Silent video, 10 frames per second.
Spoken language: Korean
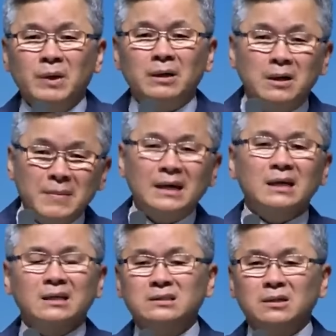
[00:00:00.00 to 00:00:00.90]
막
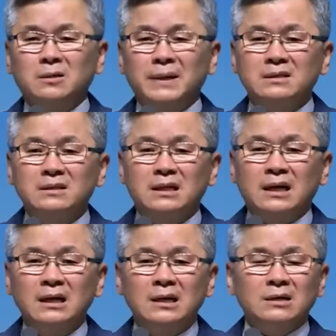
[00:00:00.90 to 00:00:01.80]
얼마나 인정을
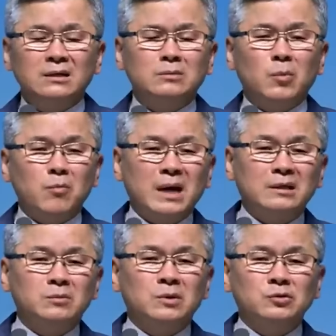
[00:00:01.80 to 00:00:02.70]
받느냐, 이런
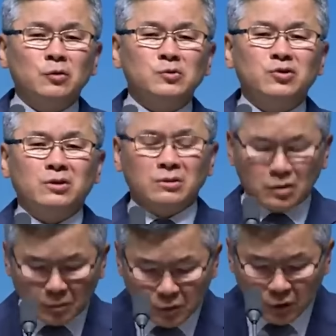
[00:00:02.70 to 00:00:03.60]
목마름은 좀
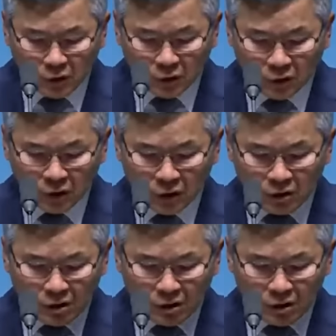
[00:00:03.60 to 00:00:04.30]
뛰어넘고,